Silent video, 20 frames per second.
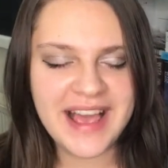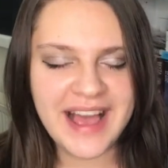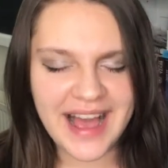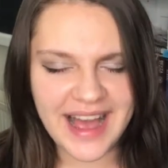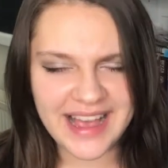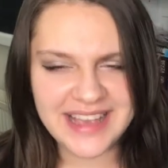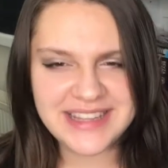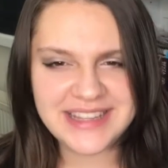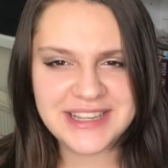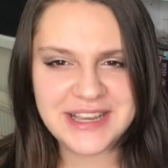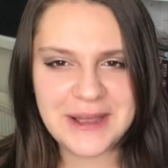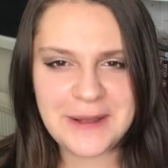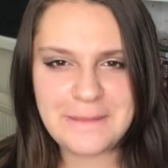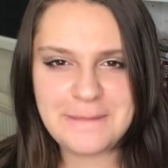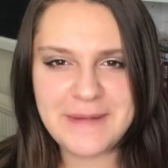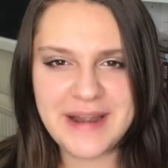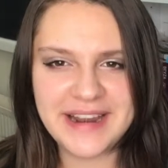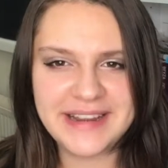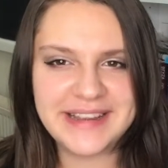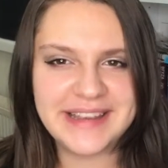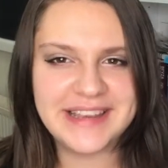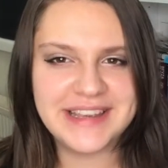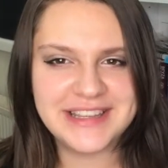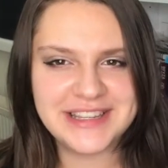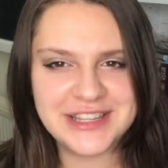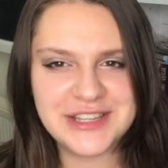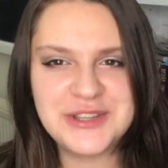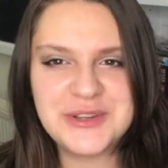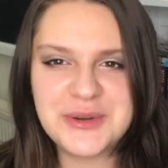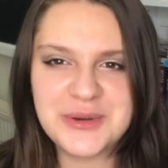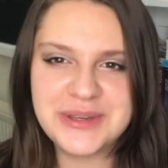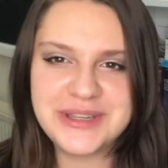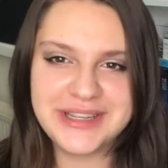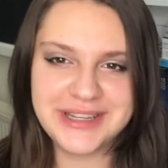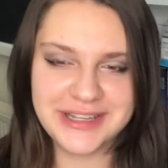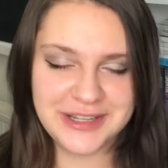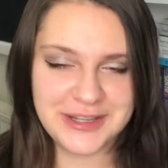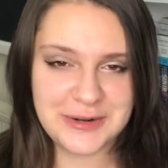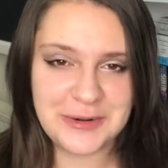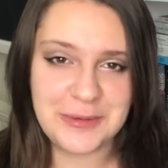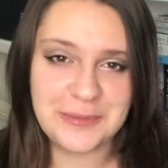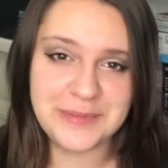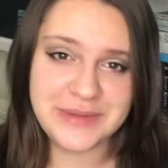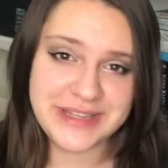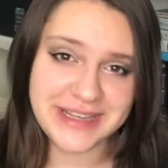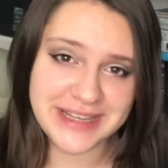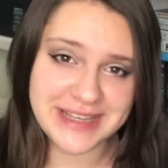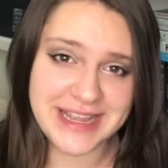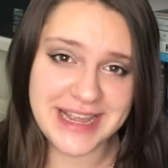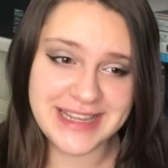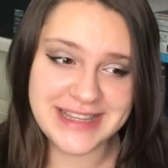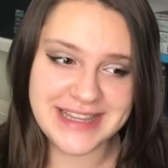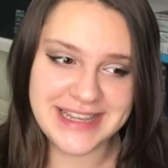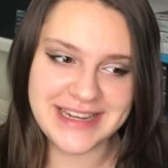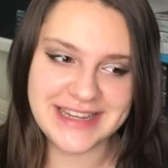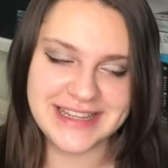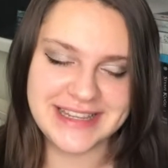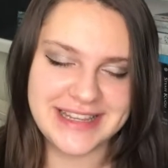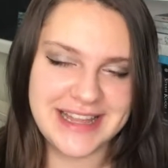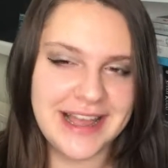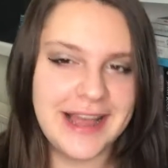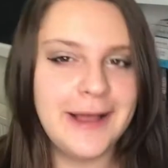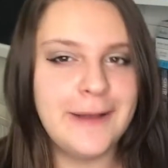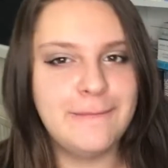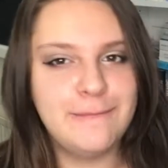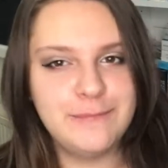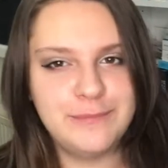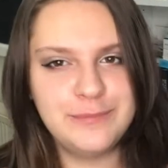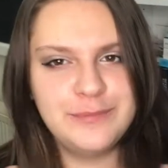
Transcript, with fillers: Aşağı makyajın çok çekin olmuş yazarsanız da